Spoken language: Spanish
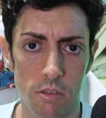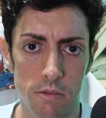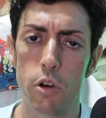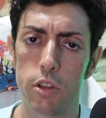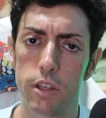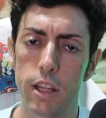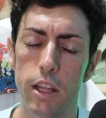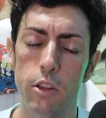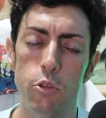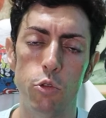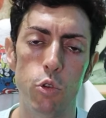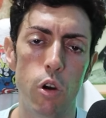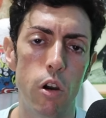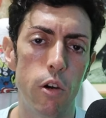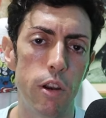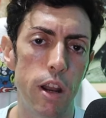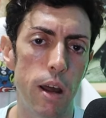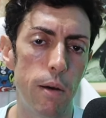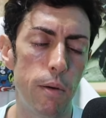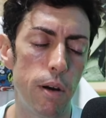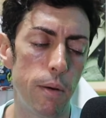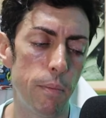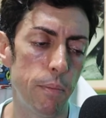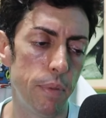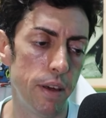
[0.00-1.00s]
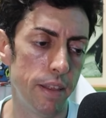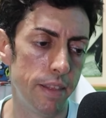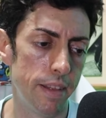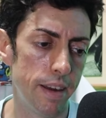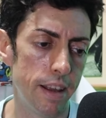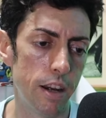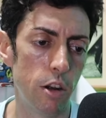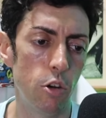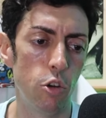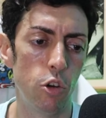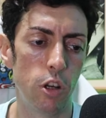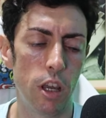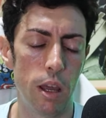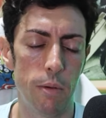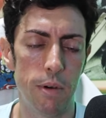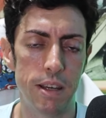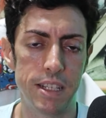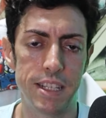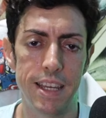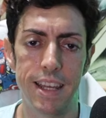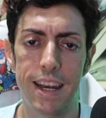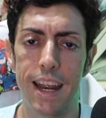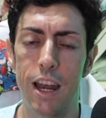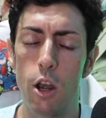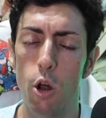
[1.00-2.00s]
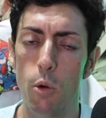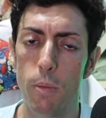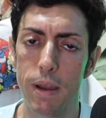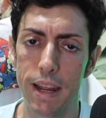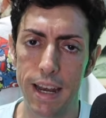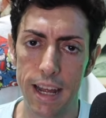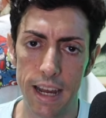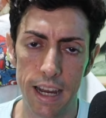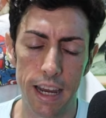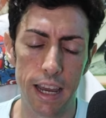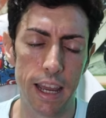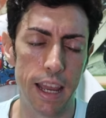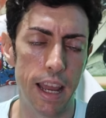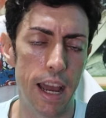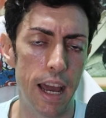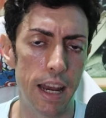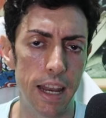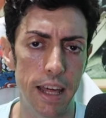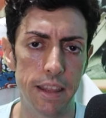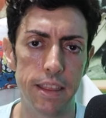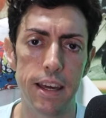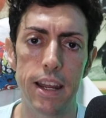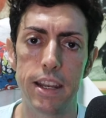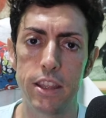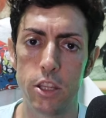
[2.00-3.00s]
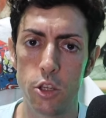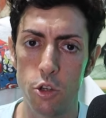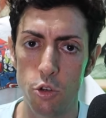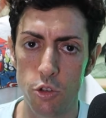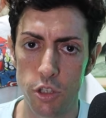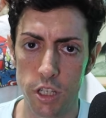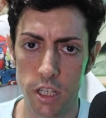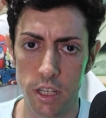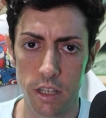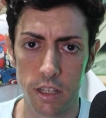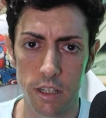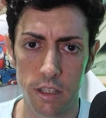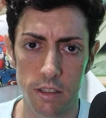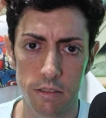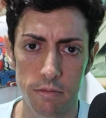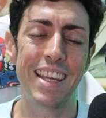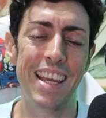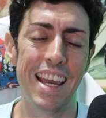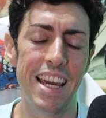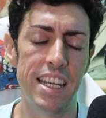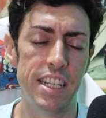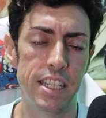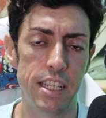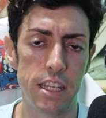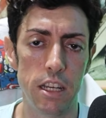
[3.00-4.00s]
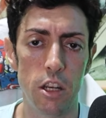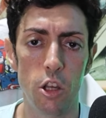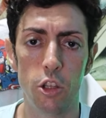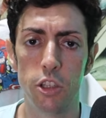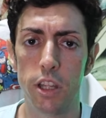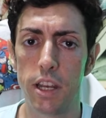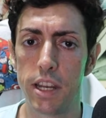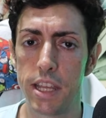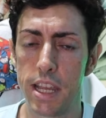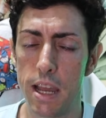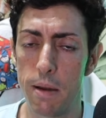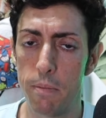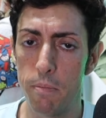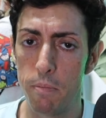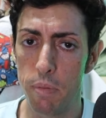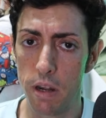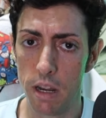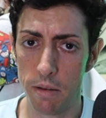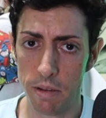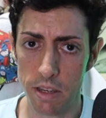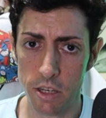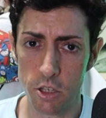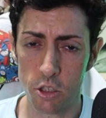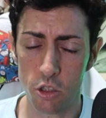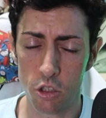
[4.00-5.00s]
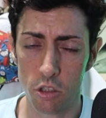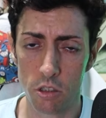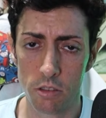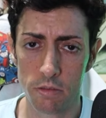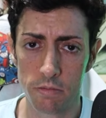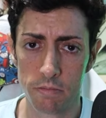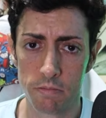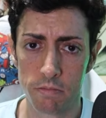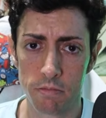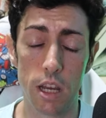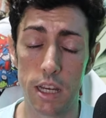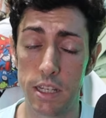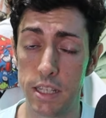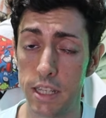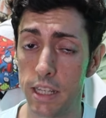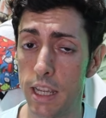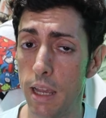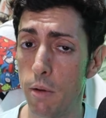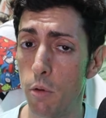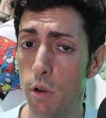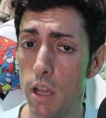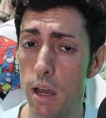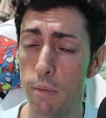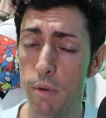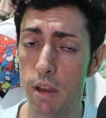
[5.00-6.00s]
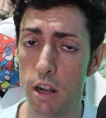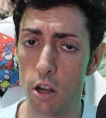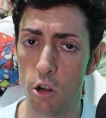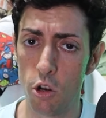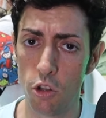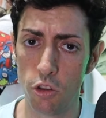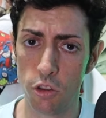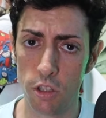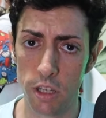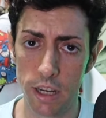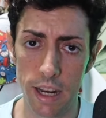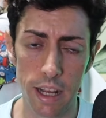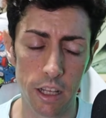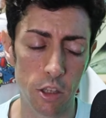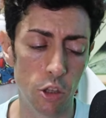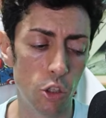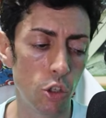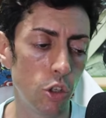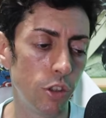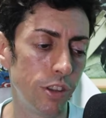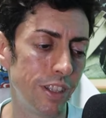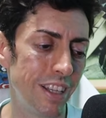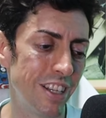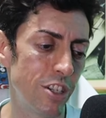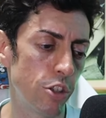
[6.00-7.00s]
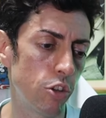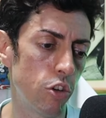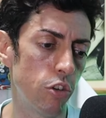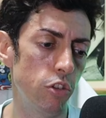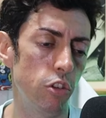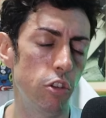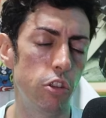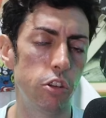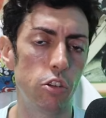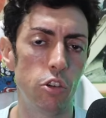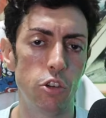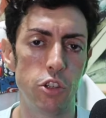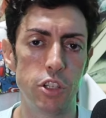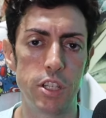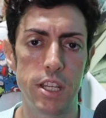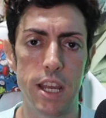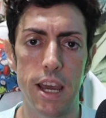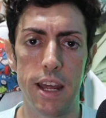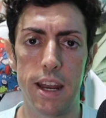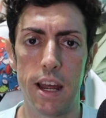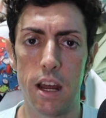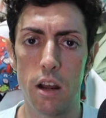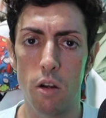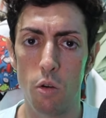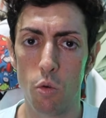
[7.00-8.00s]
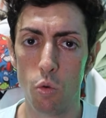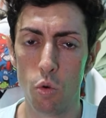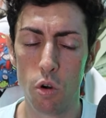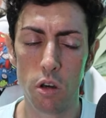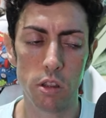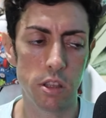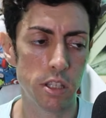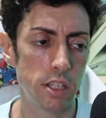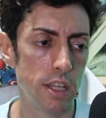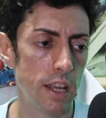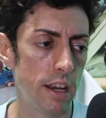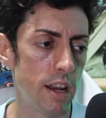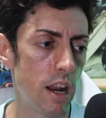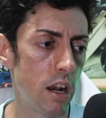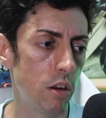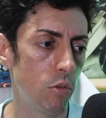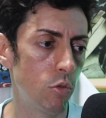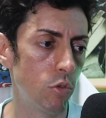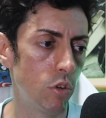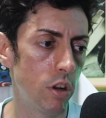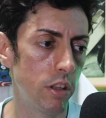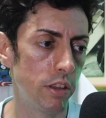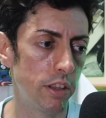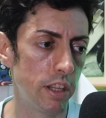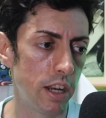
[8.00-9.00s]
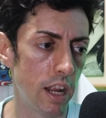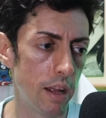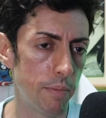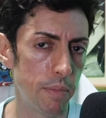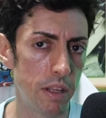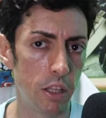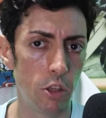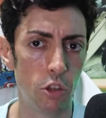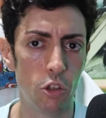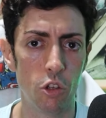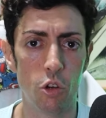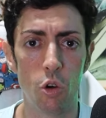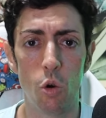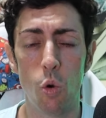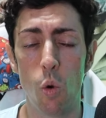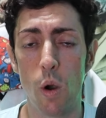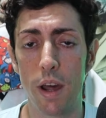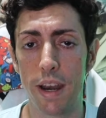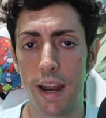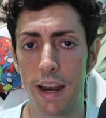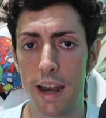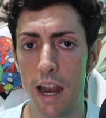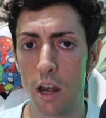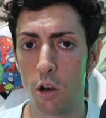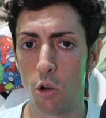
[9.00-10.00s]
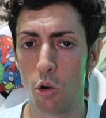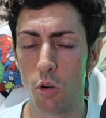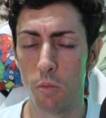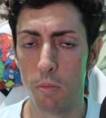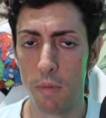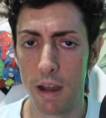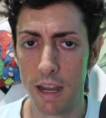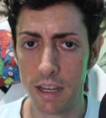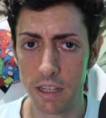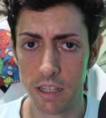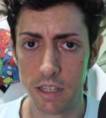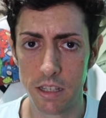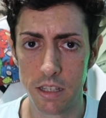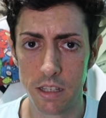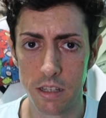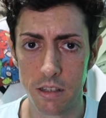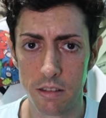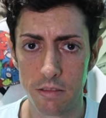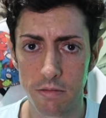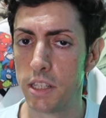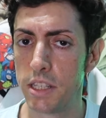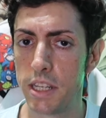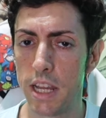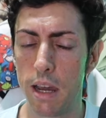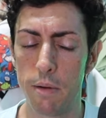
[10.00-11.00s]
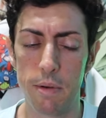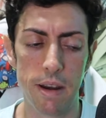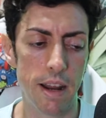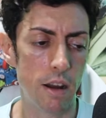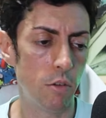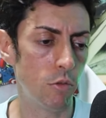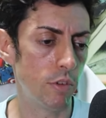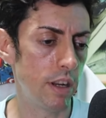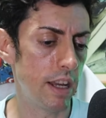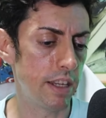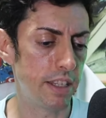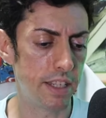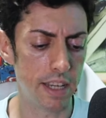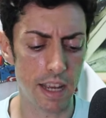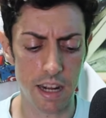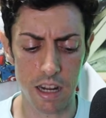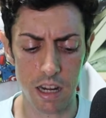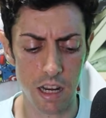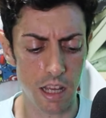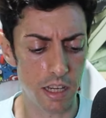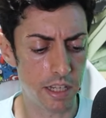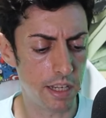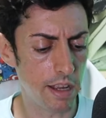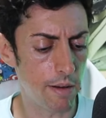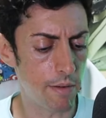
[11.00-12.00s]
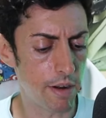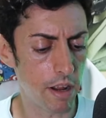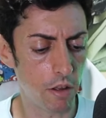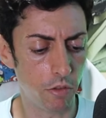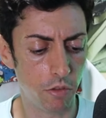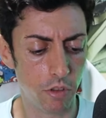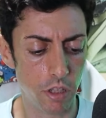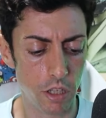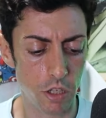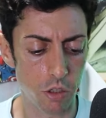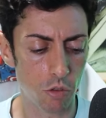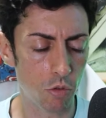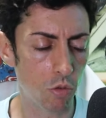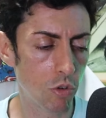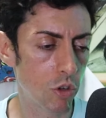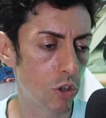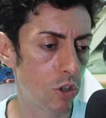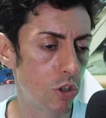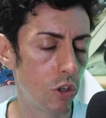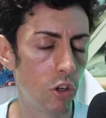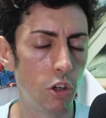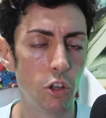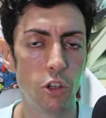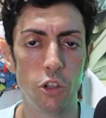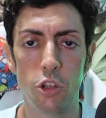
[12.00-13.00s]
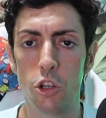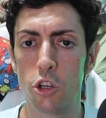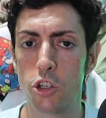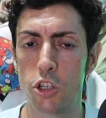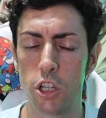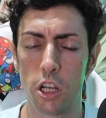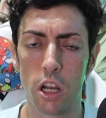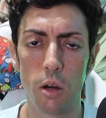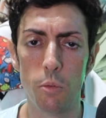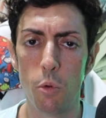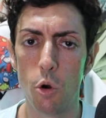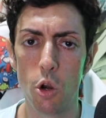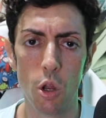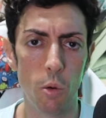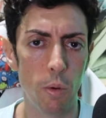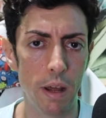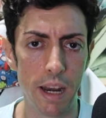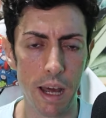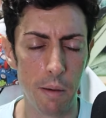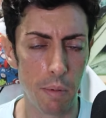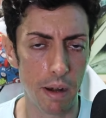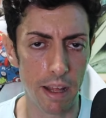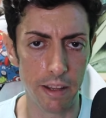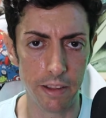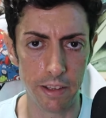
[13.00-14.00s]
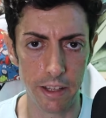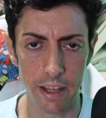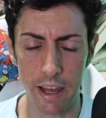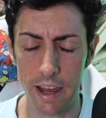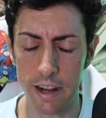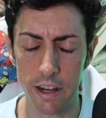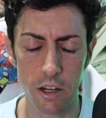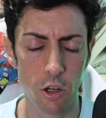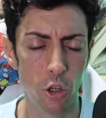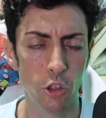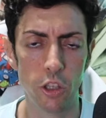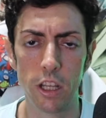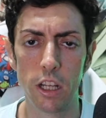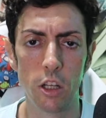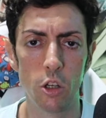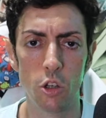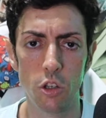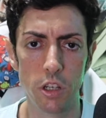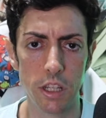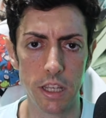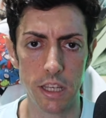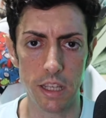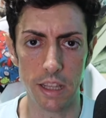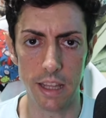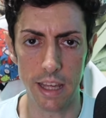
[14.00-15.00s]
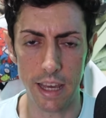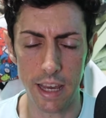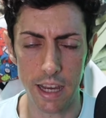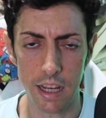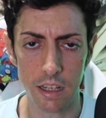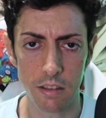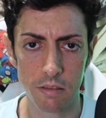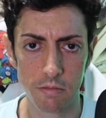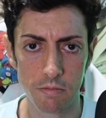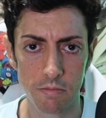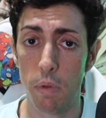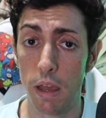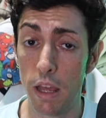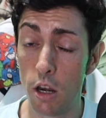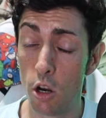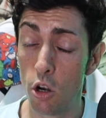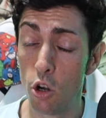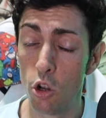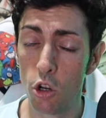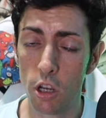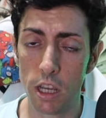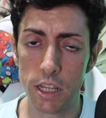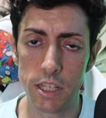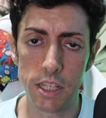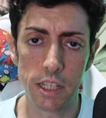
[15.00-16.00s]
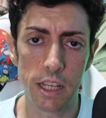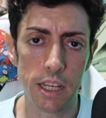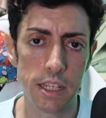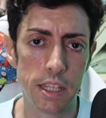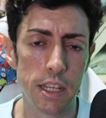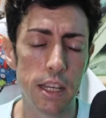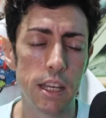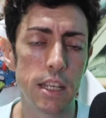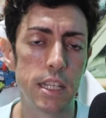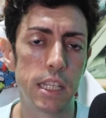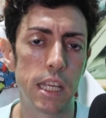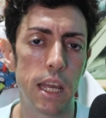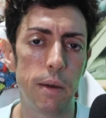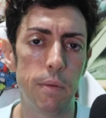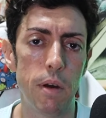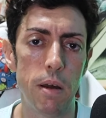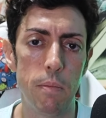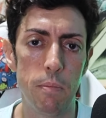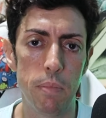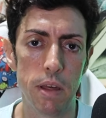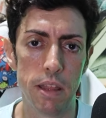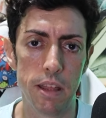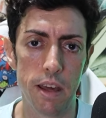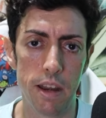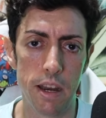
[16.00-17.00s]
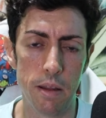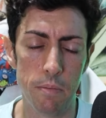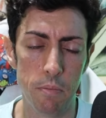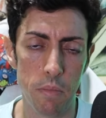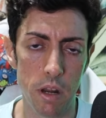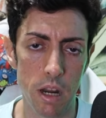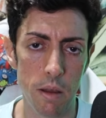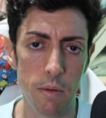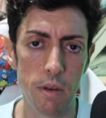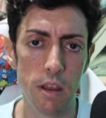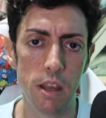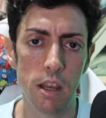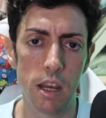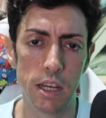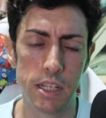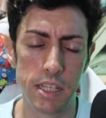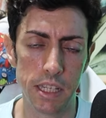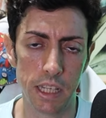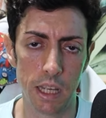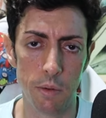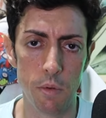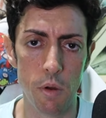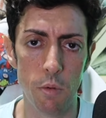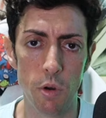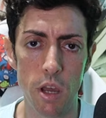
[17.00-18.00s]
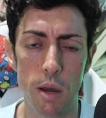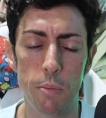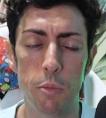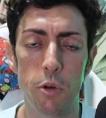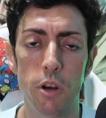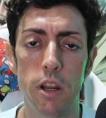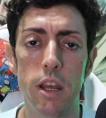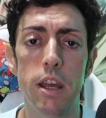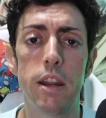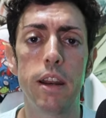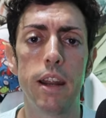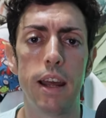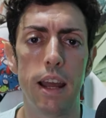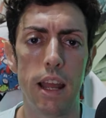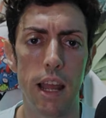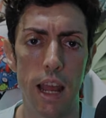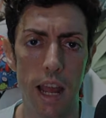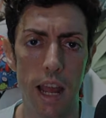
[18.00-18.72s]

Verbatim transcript: Por tanto, ahora va a empezar lo que va a ser el homenaje a Lazar Yujik, que así lo tenían previsto, así que voy a verlo en directo. Desconozco si harán WOD, si hará algún entrenamiento o harán algo más, si habrá una charla, si habrá un discurso, no sé cómo lo van a plantear, no tengo ni idea, pero lo que sí que sé es que va a empezar en breve, así que me voy a poner